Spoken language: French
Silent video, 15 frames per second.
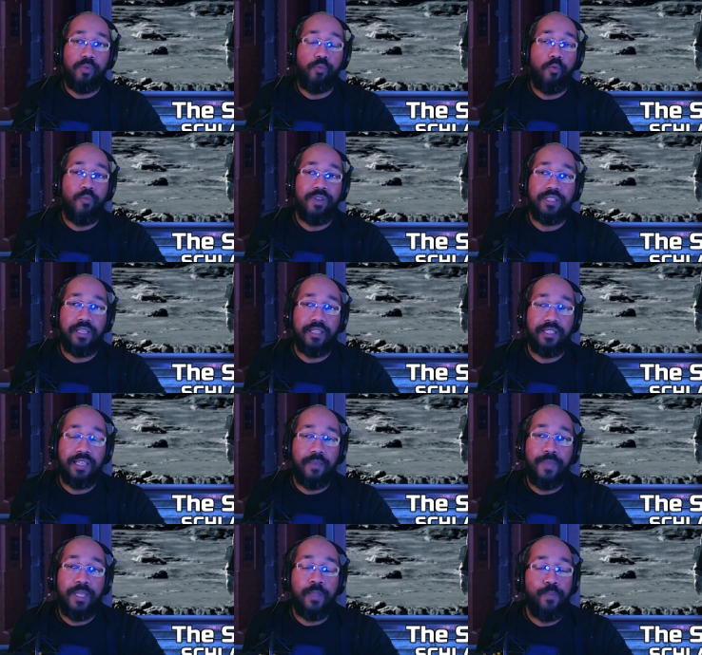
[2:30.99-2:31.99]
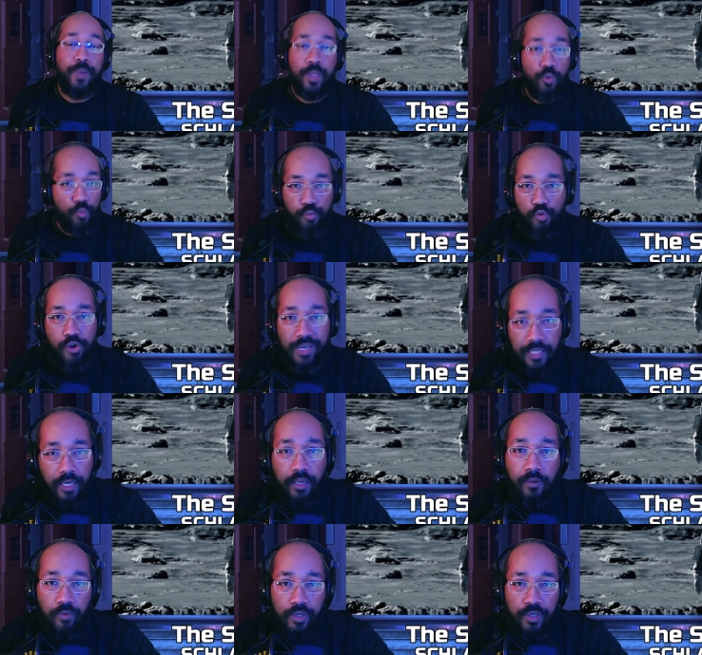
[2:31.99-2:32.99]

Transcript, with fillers: mais pour moi ça, ne mine pas non plus la série.